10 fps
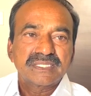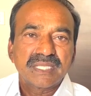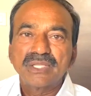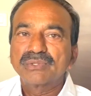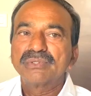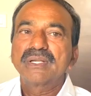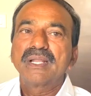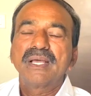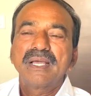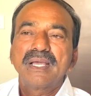
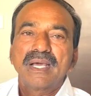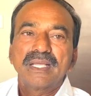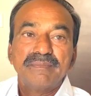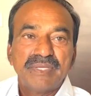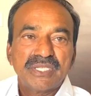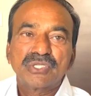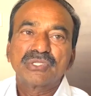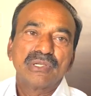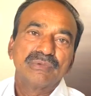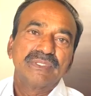సాదుకుంటారా అది మీ
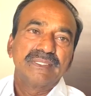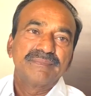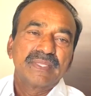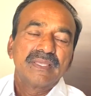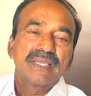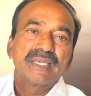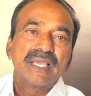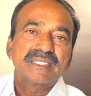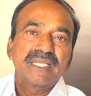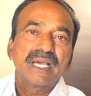చేతుల్లో ఉంది
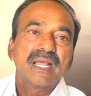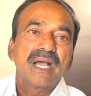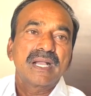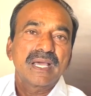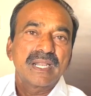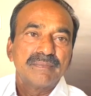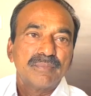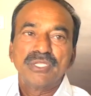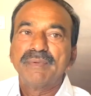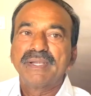కేసీఆర్ హంకారాన్ని
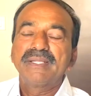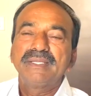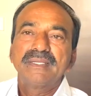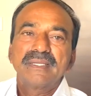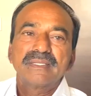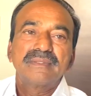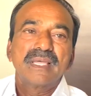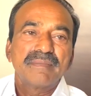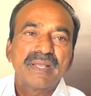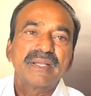బొందబెట్టి
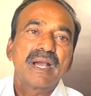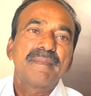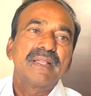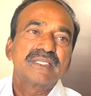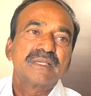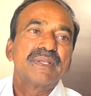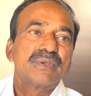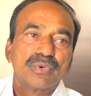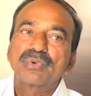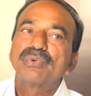ధర్మాన్ని కాపాడని చెప్పి
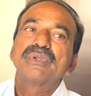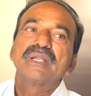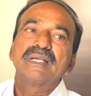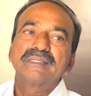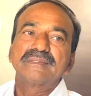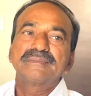నేను కోరుకుంటున్నాను